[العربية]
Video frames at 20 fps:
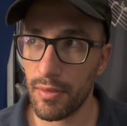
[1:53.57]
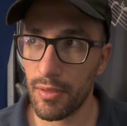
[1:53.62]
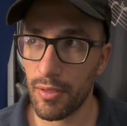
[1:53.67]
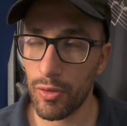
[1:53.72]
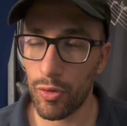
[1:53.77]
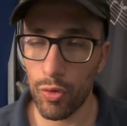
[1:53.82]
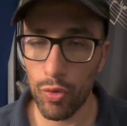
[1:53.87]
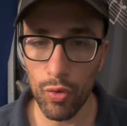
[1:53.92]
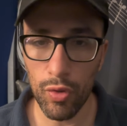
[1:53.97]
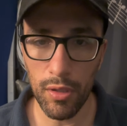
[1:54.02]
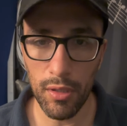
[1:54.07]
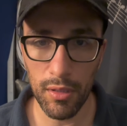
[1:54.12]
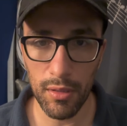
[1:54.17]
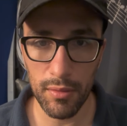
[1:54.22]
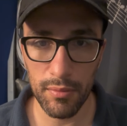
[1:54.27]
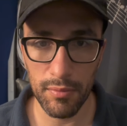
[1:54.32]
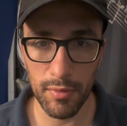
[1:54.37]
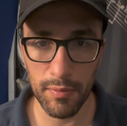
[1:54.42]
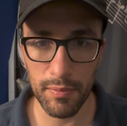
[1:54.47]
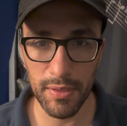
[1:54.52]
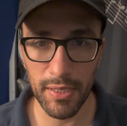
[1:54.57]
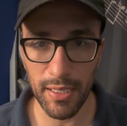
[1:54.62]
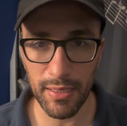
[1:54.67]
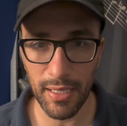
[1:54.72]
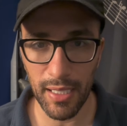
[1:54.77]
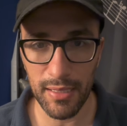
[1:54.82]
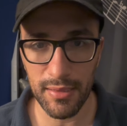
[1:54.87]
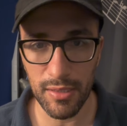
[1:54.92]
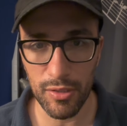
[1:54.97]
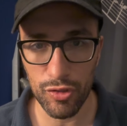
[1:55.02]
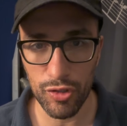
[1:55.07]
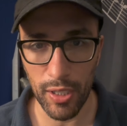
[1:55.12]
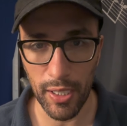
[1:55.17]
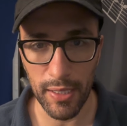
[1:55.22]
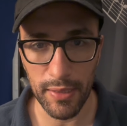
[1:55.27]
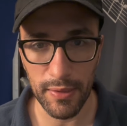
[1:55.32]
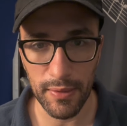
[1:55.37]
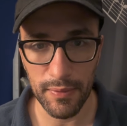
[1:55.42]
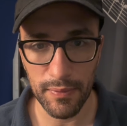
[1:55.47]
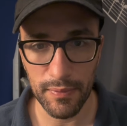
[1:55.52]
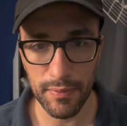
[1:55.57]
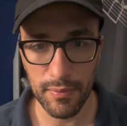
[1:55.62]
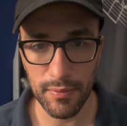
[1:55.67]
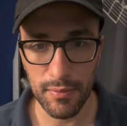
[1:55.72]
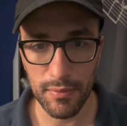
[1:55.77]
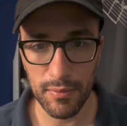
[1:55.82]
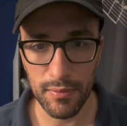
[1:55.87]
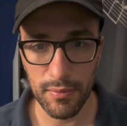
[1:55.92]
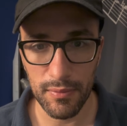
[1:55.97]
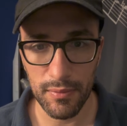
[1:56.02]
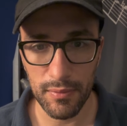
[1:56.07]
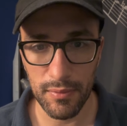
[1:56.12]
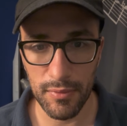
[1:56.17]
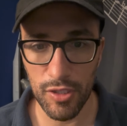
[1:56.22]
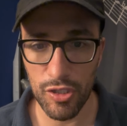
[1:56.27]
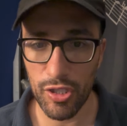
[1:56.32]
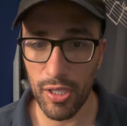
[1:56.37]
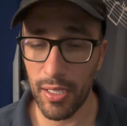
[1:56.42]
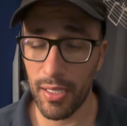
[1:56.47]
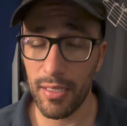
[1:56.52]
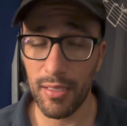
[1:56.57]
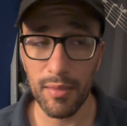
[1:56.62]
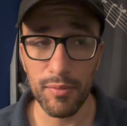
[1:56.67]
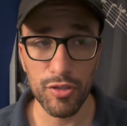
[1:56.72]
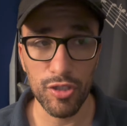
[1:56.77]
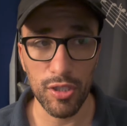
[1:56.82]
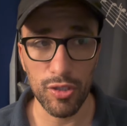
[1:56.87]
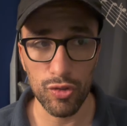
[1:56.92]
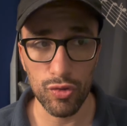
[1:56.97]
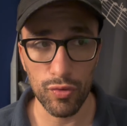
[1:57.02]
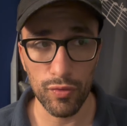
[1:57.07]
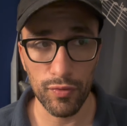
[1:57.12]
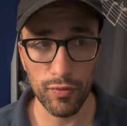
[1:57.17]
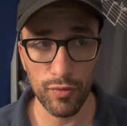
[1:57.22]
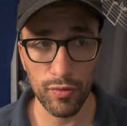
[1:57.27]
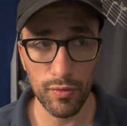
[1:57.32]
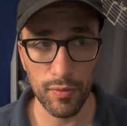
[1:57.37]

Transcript: روح من بتاعه حسن شحاته ده شكلنا مش هنشوفه